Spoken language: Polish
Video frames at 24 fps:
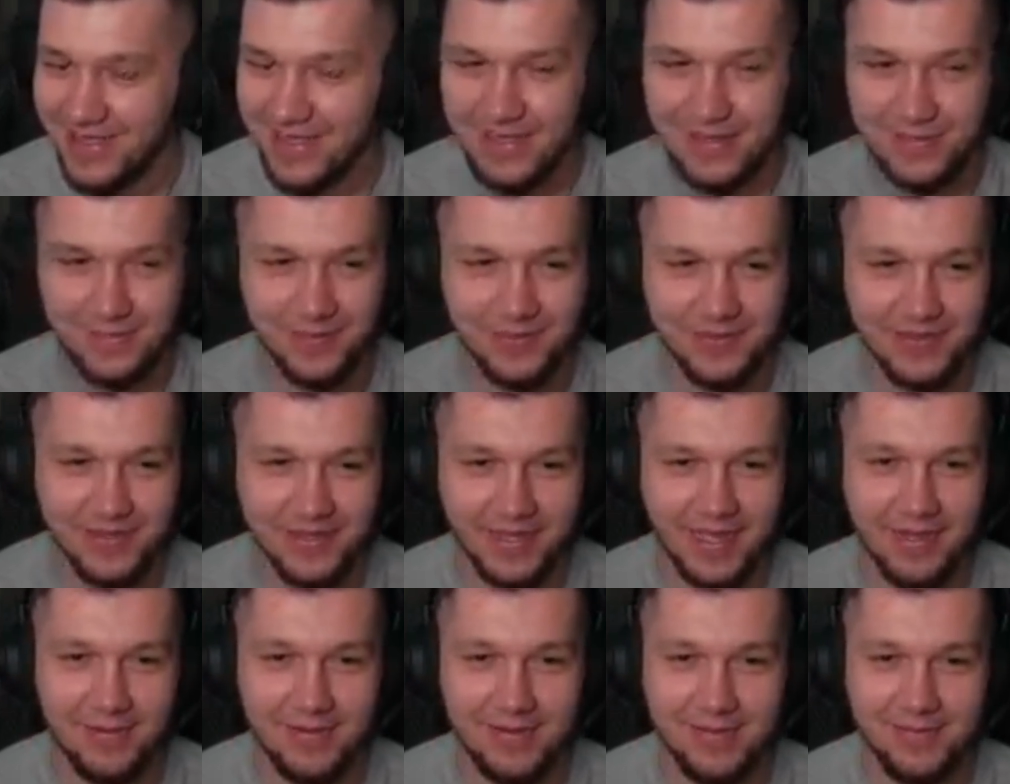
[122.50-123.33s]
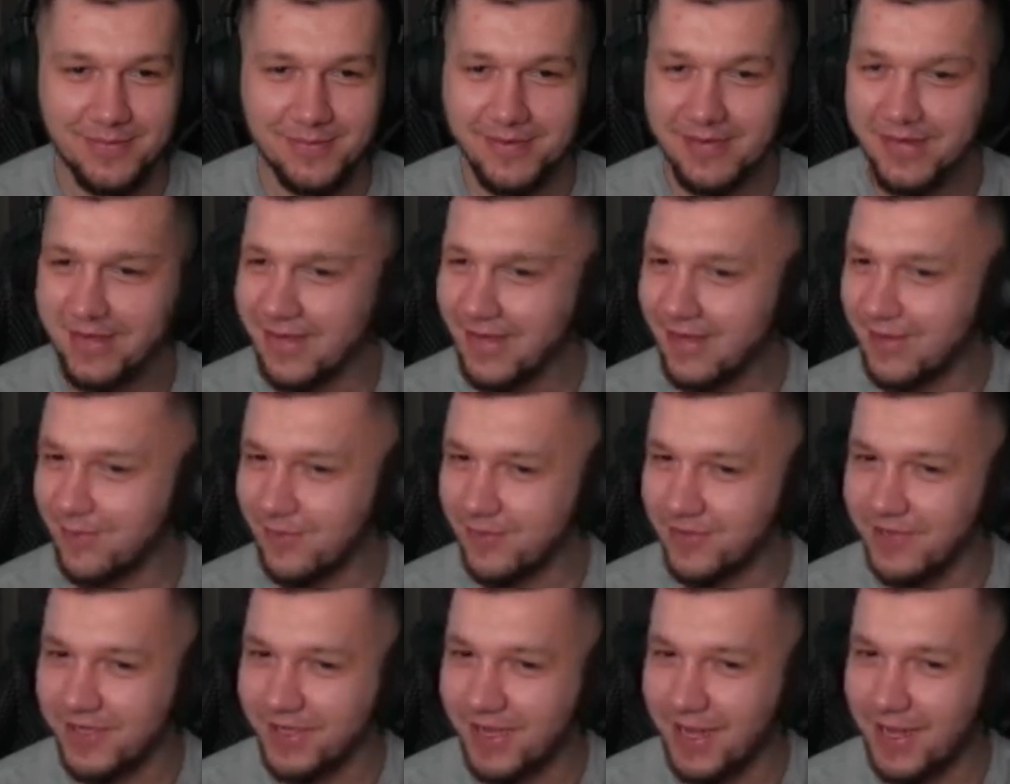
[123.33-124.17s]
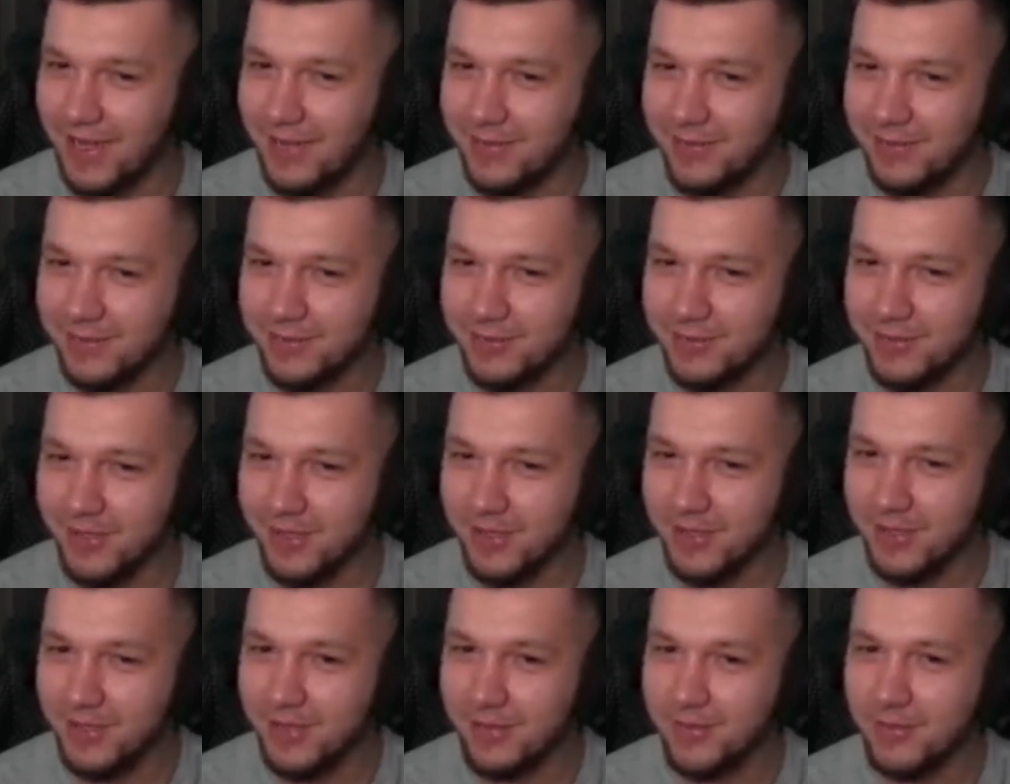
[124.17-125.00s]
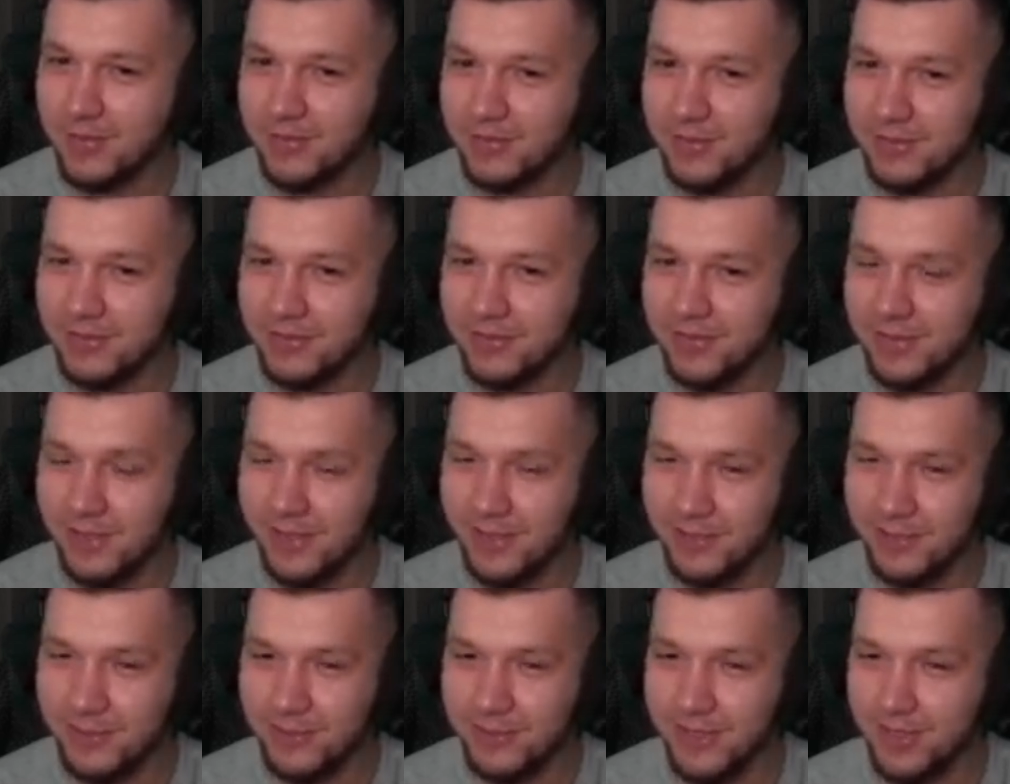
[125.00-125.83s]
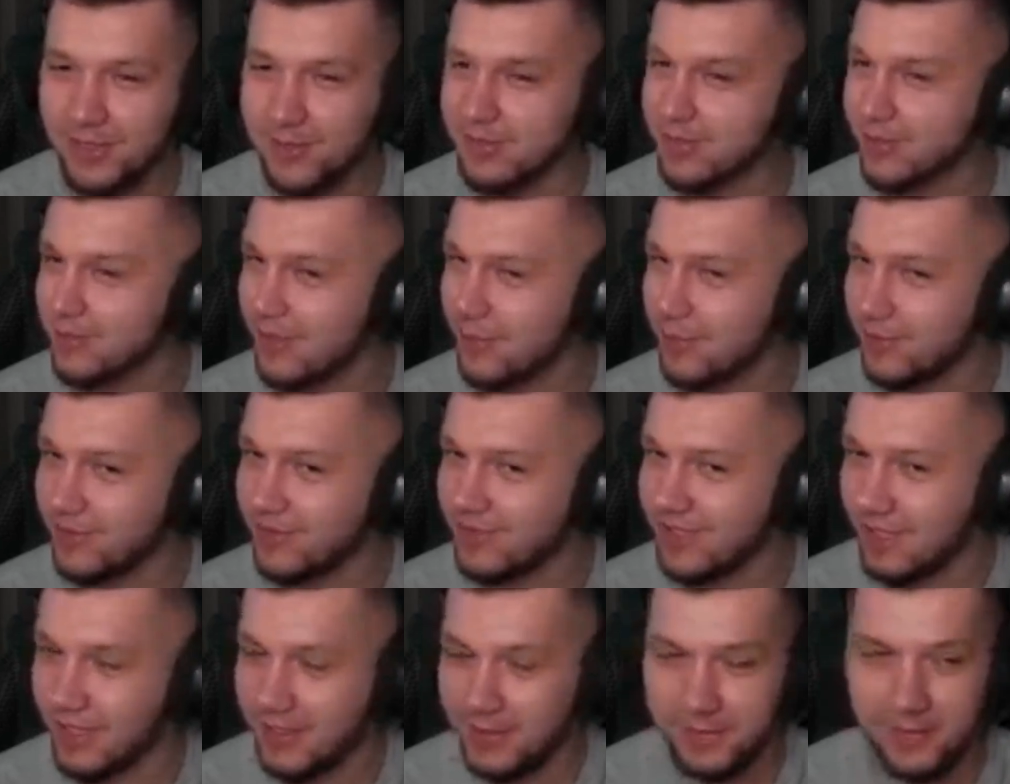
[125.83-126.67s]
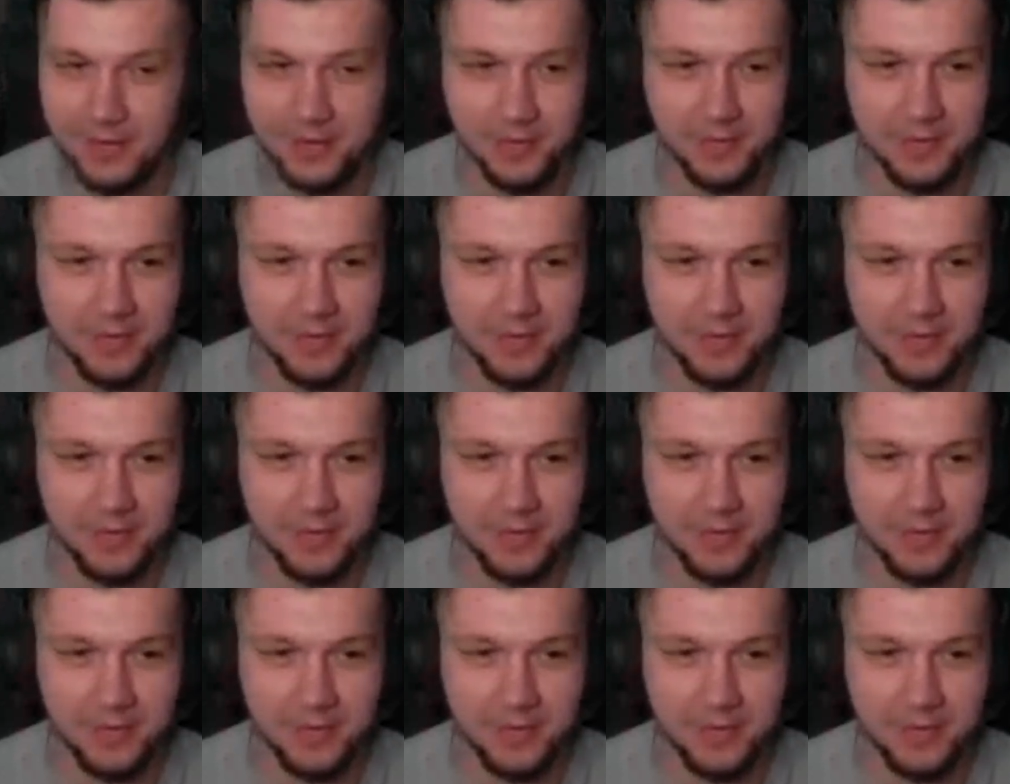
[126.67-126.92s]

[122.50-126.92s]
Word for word: Podjechałem, podjechałem, odsunąłem, sobie, powiedziałem im.